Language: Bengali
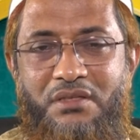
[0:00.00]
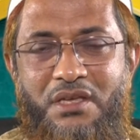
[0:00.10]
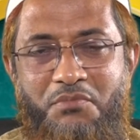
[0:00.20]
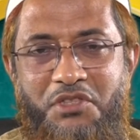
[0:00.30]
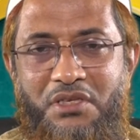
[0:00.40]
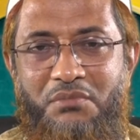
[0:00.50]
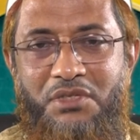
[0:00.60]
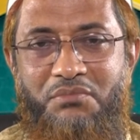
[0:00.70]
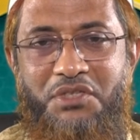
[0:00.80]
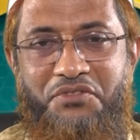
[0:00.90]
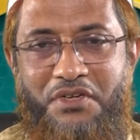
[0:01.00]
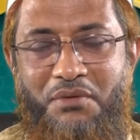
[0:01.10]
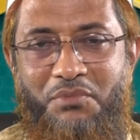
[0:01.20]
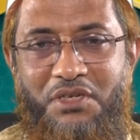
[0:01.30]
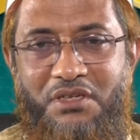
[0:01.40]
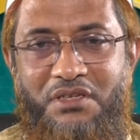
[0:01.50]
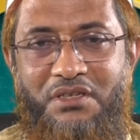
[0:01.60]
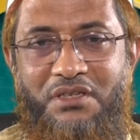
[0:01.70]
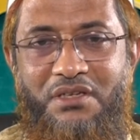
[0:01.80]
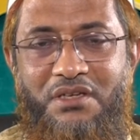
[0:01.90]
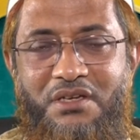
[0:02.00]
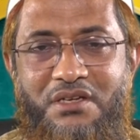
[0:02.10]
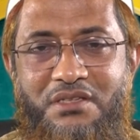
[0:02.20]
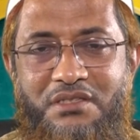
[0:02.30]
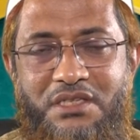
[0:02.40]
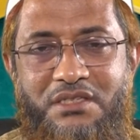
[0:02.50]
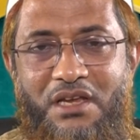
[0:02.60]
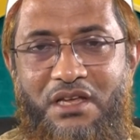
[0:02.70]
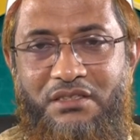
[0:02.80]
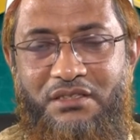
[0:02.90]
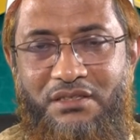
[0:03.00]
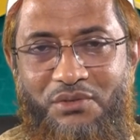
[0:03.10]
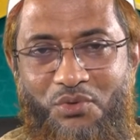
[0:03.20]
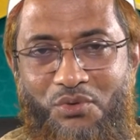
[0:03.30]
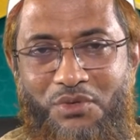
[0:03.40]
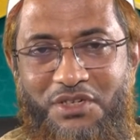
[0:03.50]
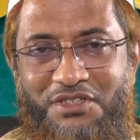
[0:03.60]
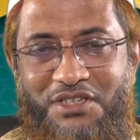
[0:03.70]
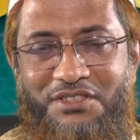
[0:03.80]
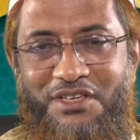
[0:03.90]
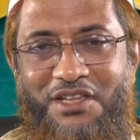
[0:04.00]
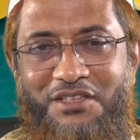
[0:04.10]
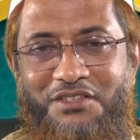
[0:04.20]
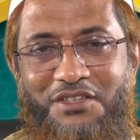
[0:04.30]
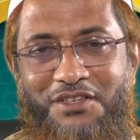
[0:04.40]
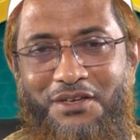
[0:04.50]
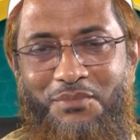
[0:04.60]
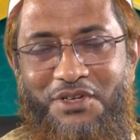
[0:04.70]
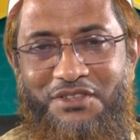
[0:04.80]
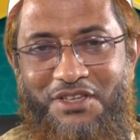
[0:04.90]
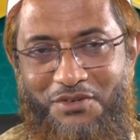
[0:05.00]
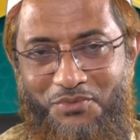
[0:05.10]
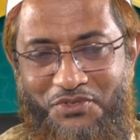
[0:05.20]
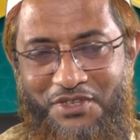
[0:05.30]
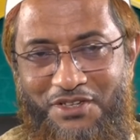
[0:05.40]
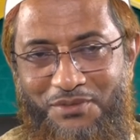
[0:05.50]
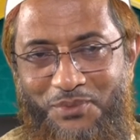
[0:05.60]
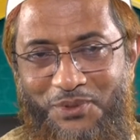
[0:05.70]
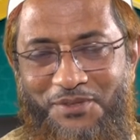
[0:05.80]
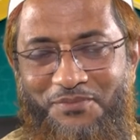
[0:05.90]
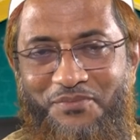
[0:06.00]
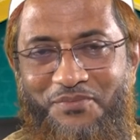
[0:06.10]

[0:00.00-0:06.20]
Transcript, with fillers: থেমে থেমে বিশ্রাম নিয়ে যে সালাদ আদায় করবেন সেই সালাদটিকেই আমরা তারাবি সালাদ বলি